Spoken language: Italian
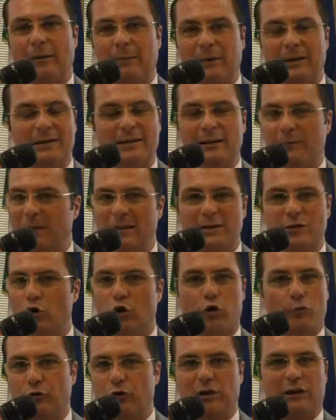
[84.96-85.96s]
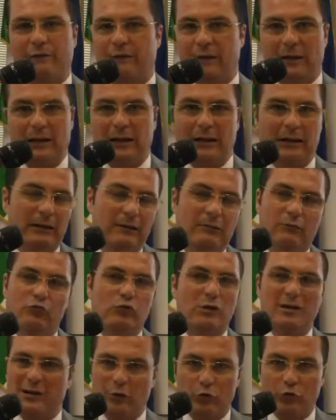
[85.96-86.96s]
per sei mesi non lo potrà fare
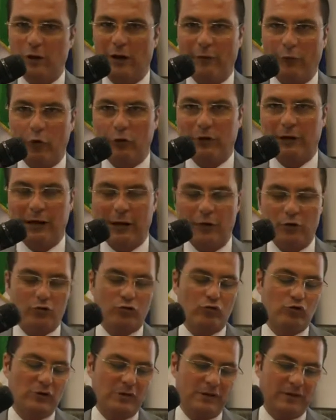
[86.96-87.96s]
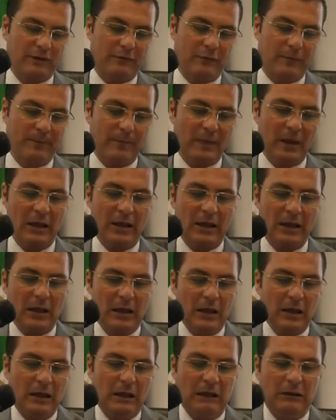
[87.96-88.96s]
una seconda volta l'anno successivo.
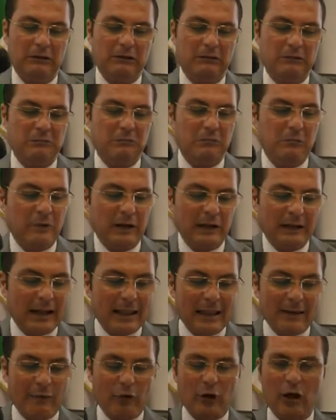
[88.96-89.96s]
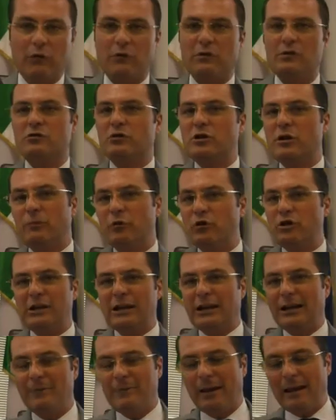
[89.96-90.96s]
Ehm, credevo che questo tipo di
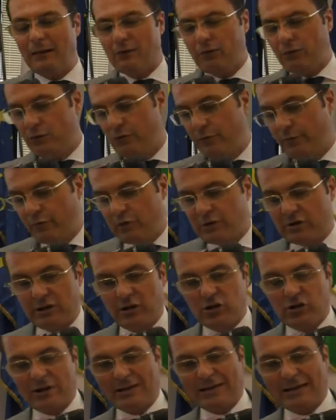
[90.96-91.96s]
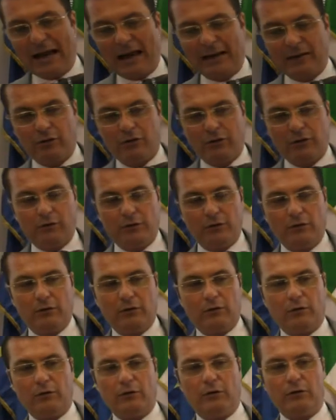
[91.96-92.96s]
chiarimento non fosse
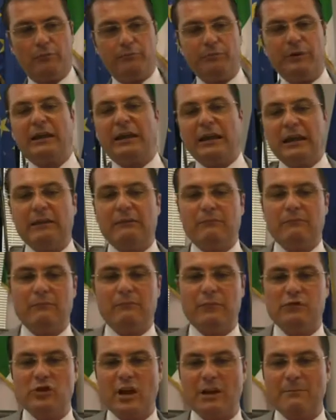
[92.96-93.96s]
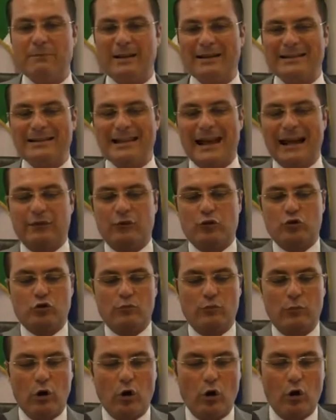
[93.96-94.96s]
necessario eh, perché già in passato
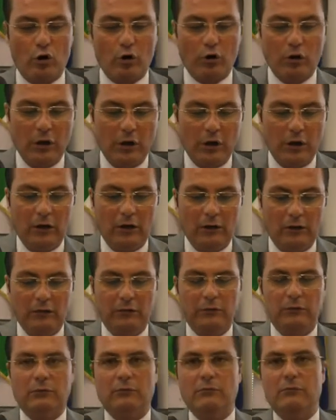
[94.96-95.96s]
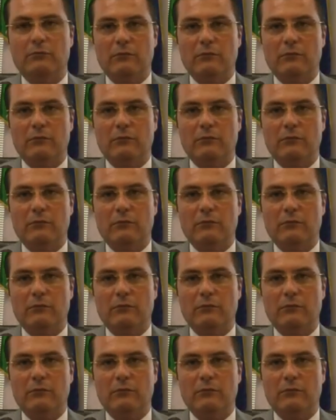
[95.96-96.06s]
insomma, ho eh,